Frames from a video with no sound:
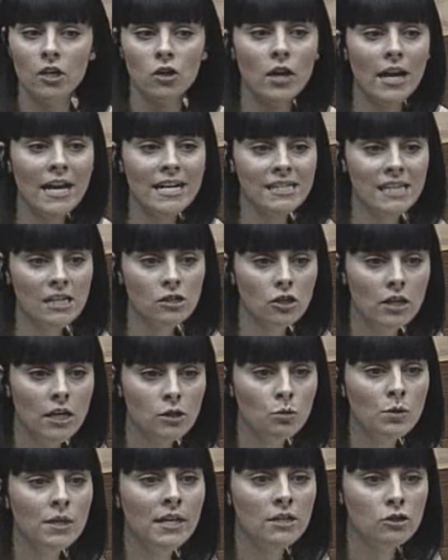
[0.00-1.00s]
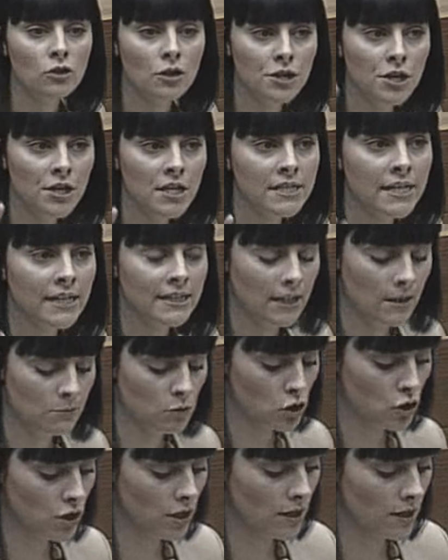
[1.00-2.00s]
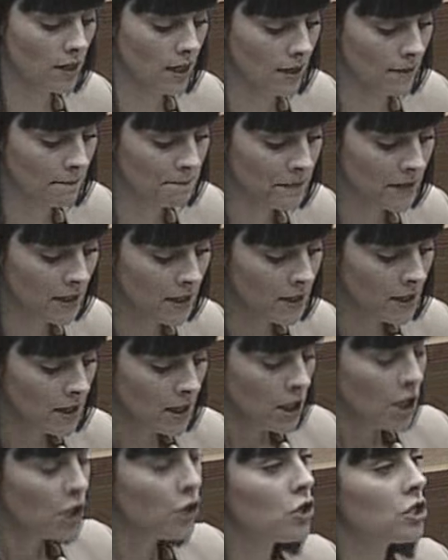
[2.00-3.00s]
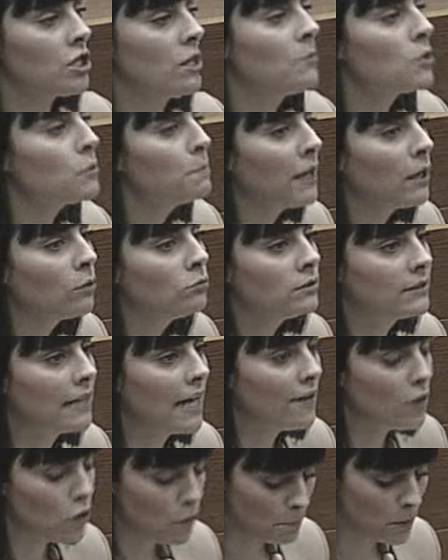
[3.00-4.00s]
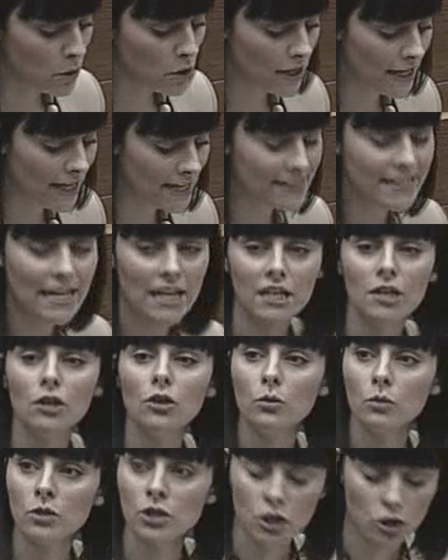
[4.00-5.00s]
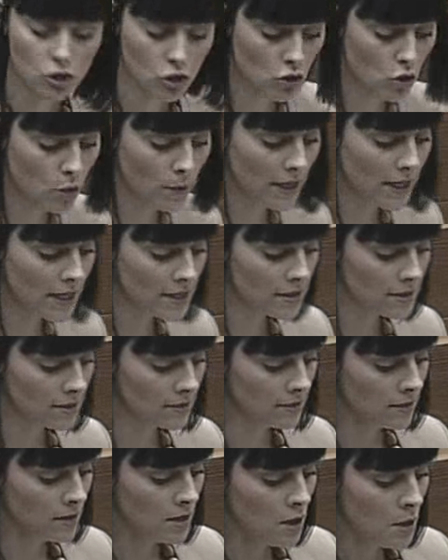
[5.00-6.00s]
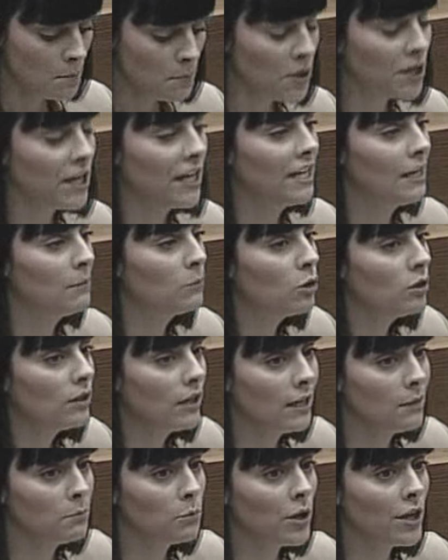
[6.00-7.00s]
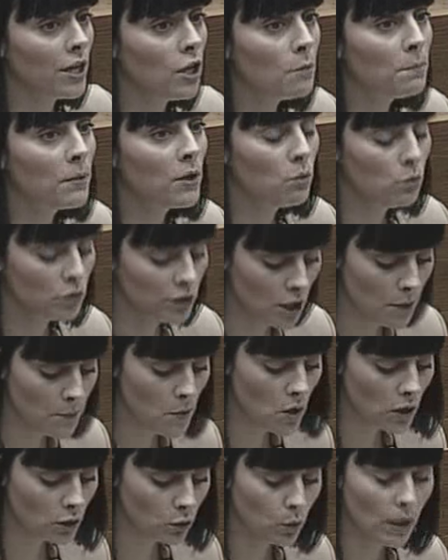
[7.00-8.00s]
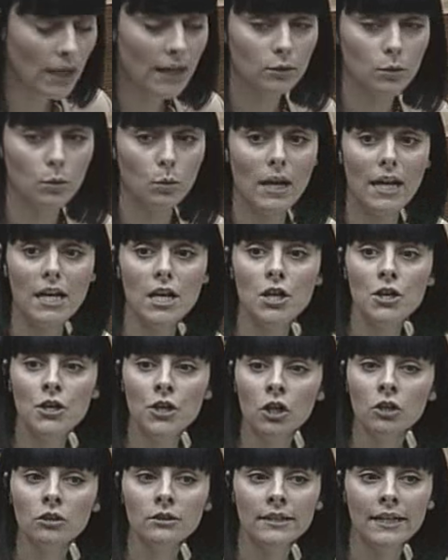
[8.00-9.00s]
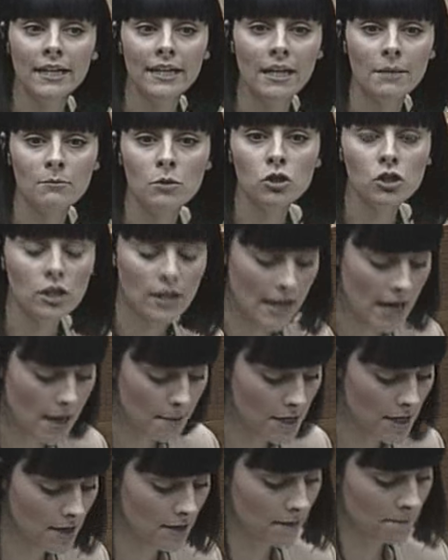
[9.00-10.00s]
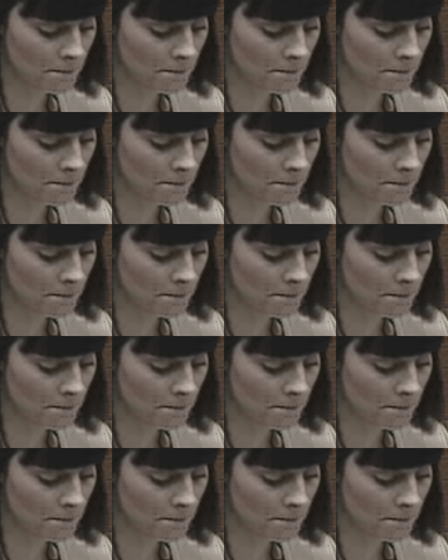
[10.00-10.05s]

Estas son las únicas opciones que tenemos hoy en día. Nos hemos preguntado por qué se han ido nuestros jóvenes, porque en el, modelo productivo actual no tenemos cabida,